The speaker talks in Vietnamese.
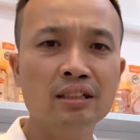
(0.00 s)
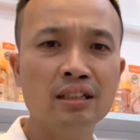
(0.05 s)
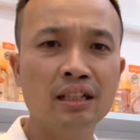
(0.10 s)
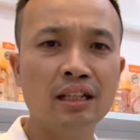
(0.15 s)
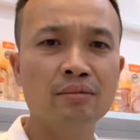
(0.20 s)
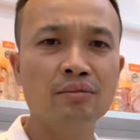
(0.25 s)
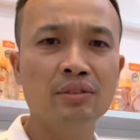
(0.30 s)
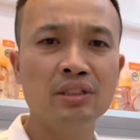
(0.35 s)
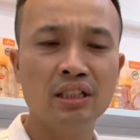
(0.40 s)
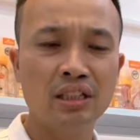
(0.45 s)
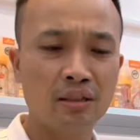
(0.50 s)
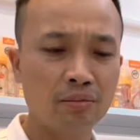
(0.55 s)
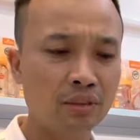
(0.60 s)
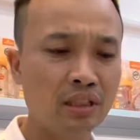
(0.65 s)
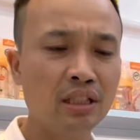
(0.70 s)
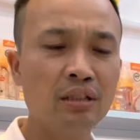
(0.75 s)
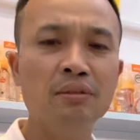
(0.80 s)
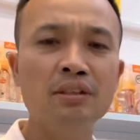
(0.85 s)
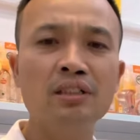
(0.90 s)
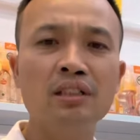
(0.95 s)
làm gì em
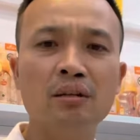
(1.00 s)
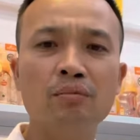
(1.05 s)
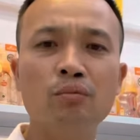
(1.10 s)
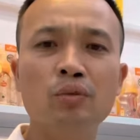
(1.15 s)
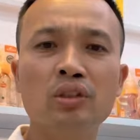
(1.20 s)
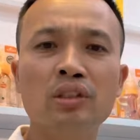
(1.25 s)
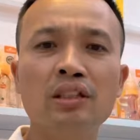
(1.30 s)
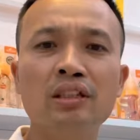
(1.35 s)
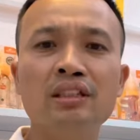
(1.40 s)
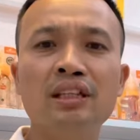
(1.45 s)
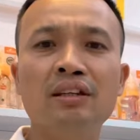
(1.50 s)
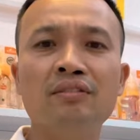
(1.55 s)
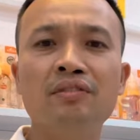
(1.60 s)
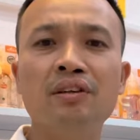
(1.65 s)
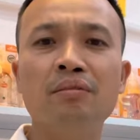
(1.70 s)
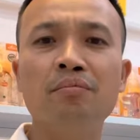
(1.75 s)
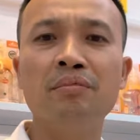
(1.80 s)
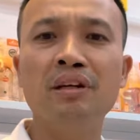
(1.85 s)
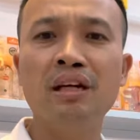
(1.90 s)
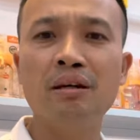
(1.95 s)
nghĩ bây giờ một cái sản
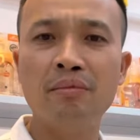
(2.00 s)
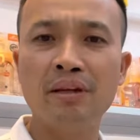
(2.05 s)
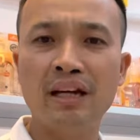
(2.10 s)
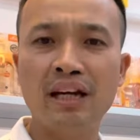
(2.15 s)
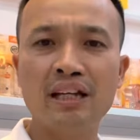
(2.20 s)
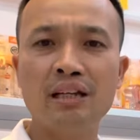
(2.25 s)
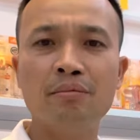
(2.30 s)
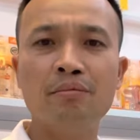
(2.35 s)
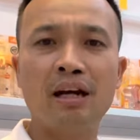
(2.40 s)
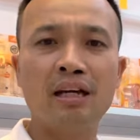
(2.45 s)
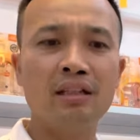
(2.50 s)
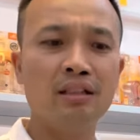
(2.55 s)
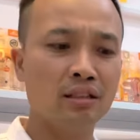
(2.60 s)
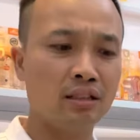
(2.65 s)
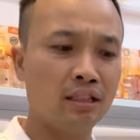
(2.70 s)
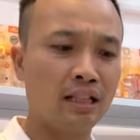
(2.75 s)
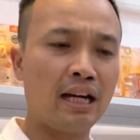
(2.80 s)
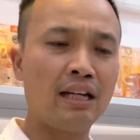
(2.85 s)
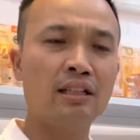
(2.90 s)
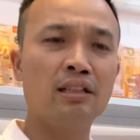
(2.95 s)
phẩm mẹ bé này bán
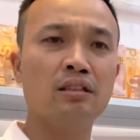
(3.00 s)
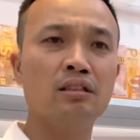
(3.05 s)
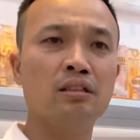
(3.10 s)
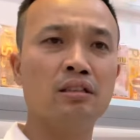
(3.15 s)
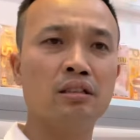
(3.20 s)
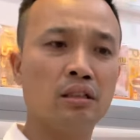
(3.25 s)
được lãi được